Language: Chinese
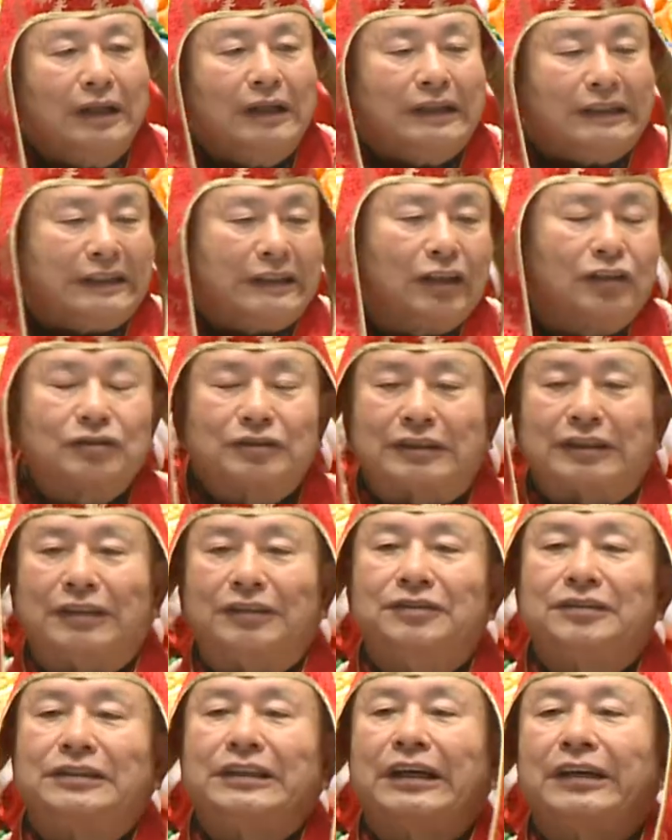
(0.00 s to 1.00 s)
你要
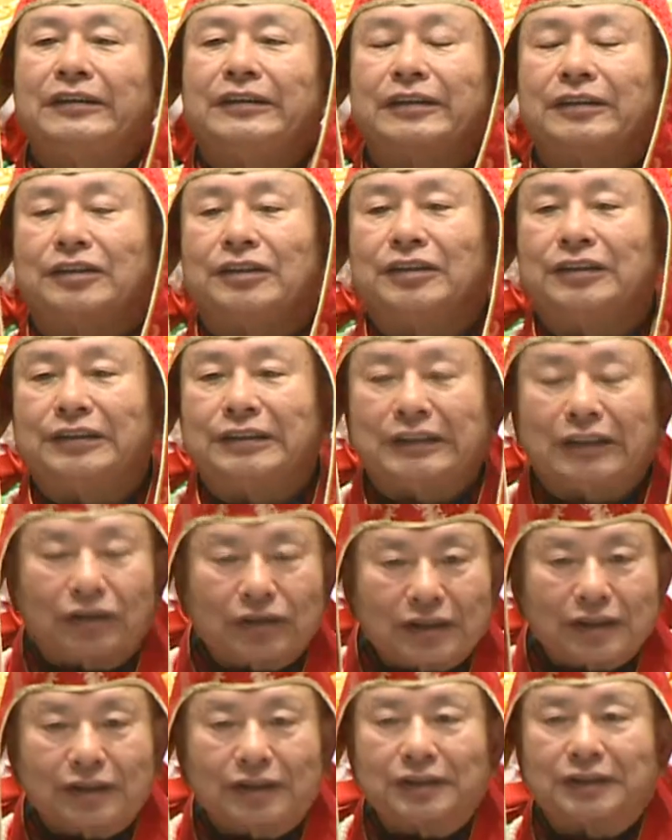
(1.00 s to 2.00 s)
全家也可以，要
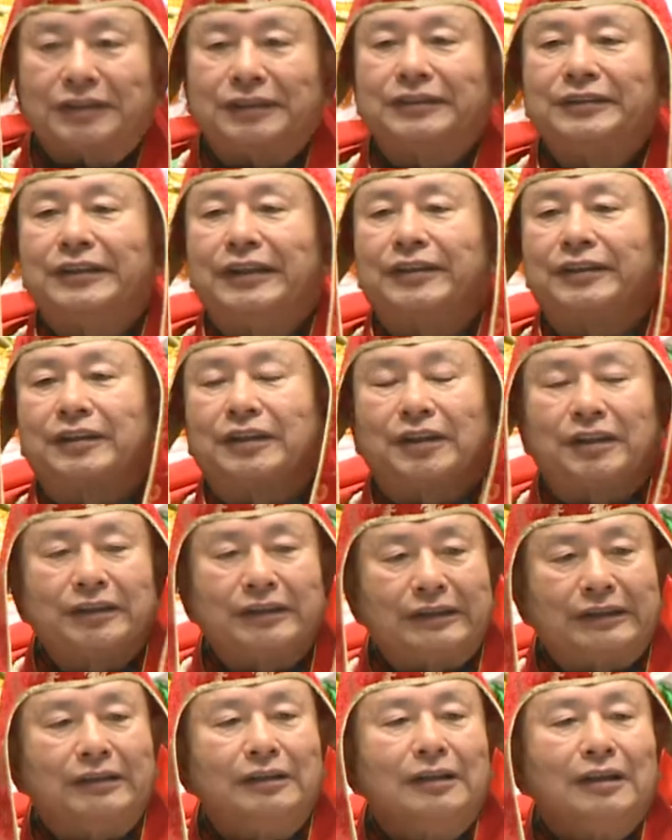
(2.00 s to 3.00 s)
一个人也可
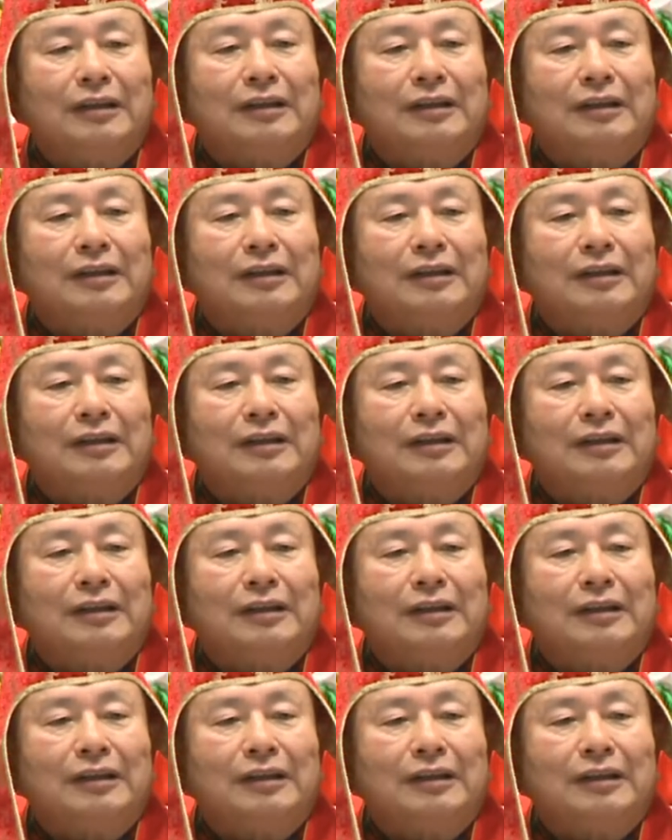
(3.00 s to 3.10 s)
以，